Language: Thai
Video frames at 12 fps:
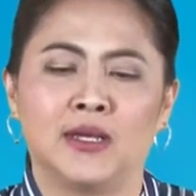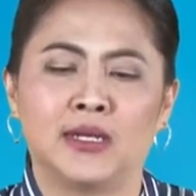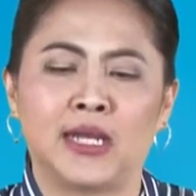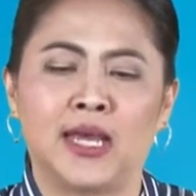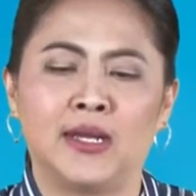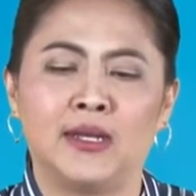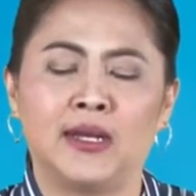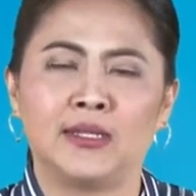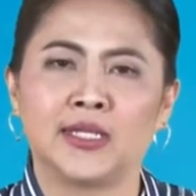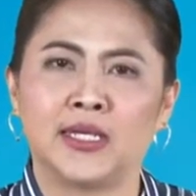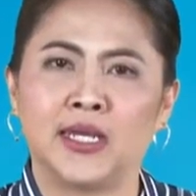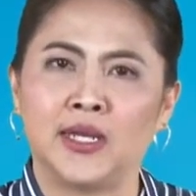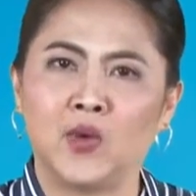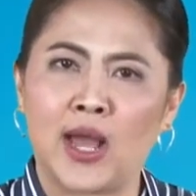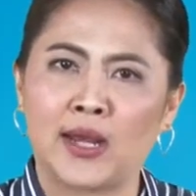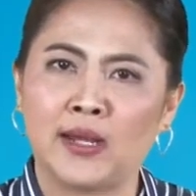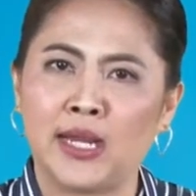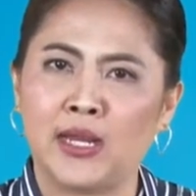ท่านจะเห็นได้ว่า
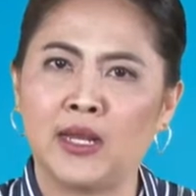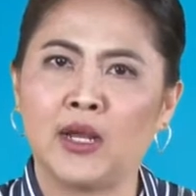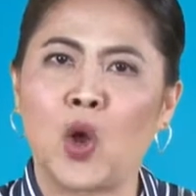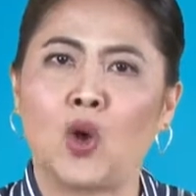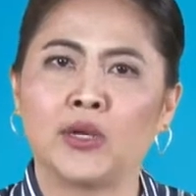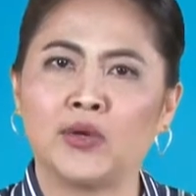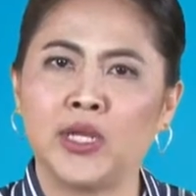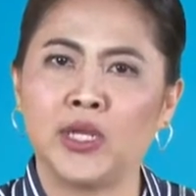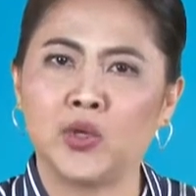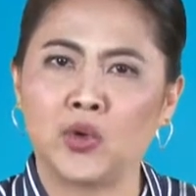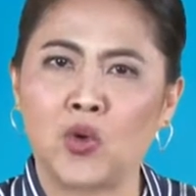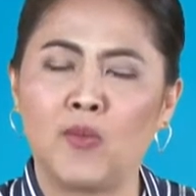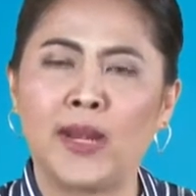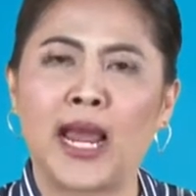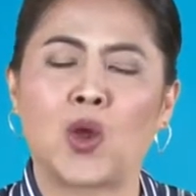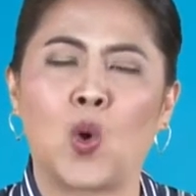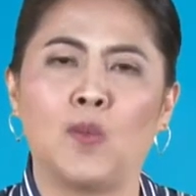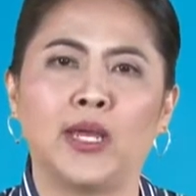ในเรื่องของเทคโนโลยีโทรคม
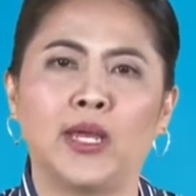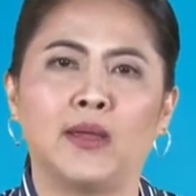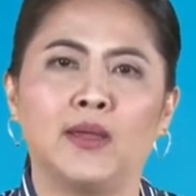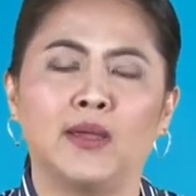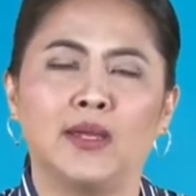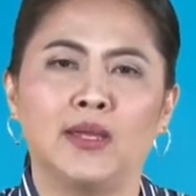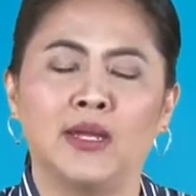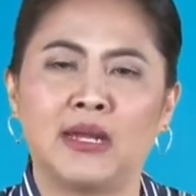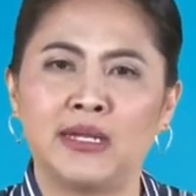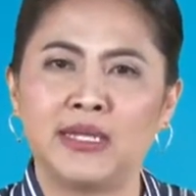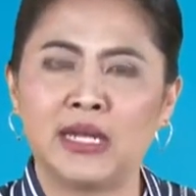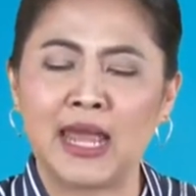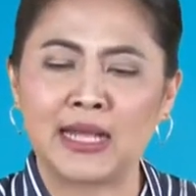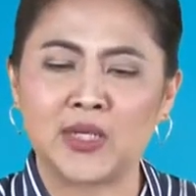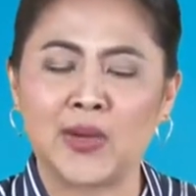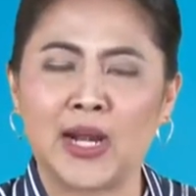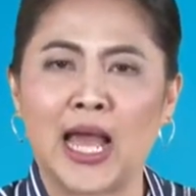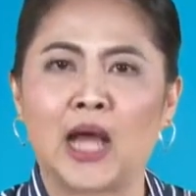นาคมเนี่ยในระยะแรกใช้
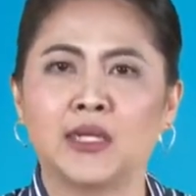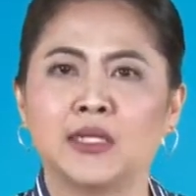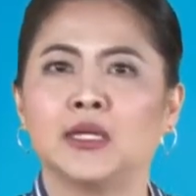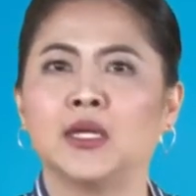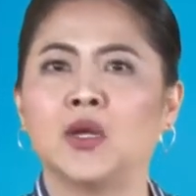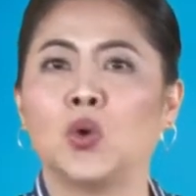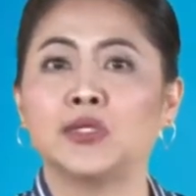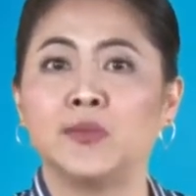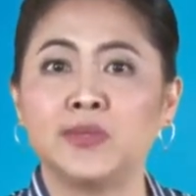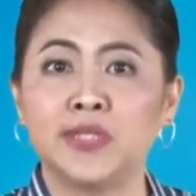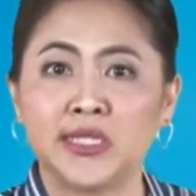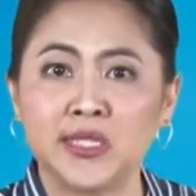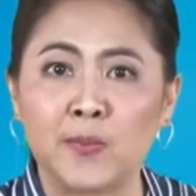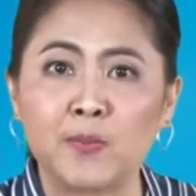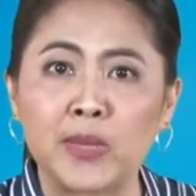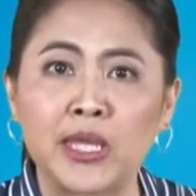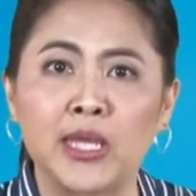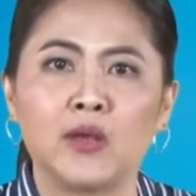เวลาถึง60-70
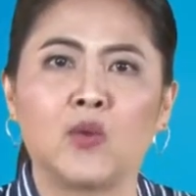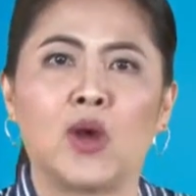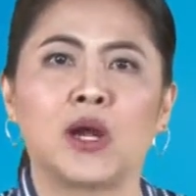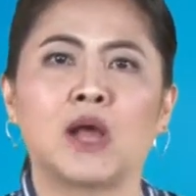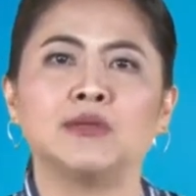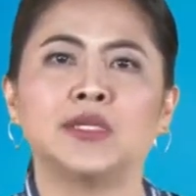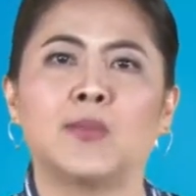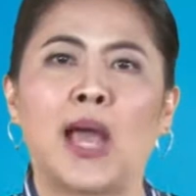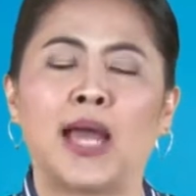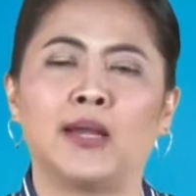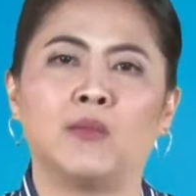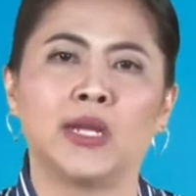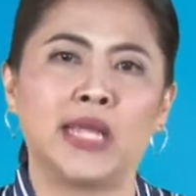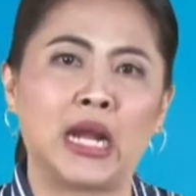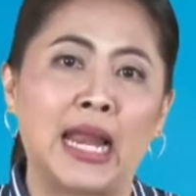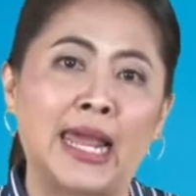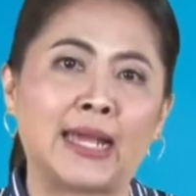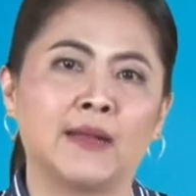ปีกว่าเราจะผ่านระยะ
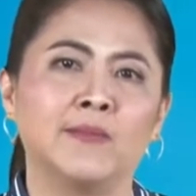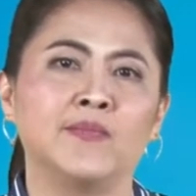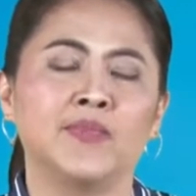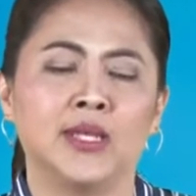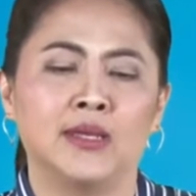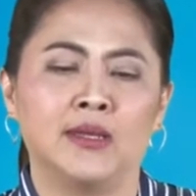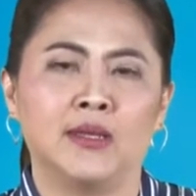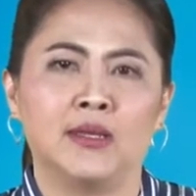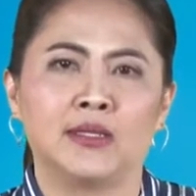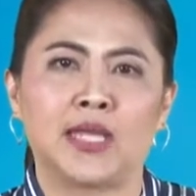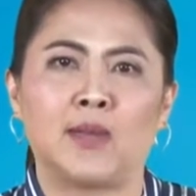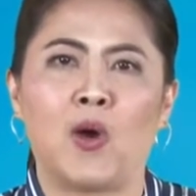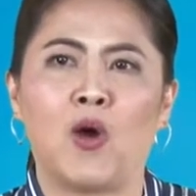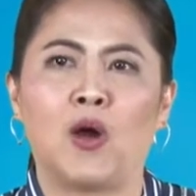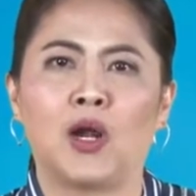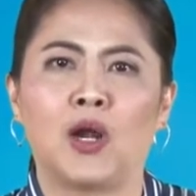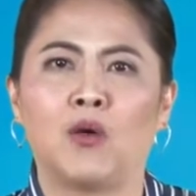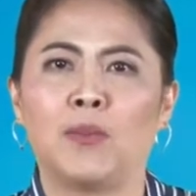แรก แต่พอ
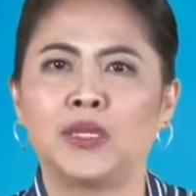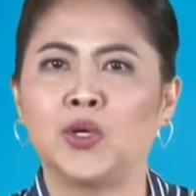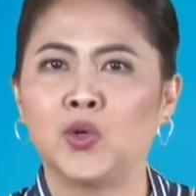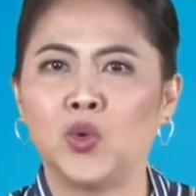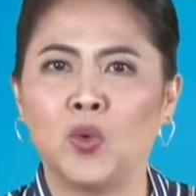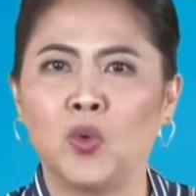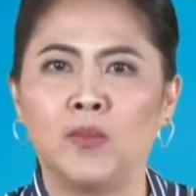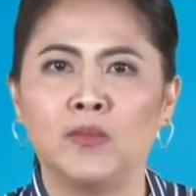เราปฏิรูป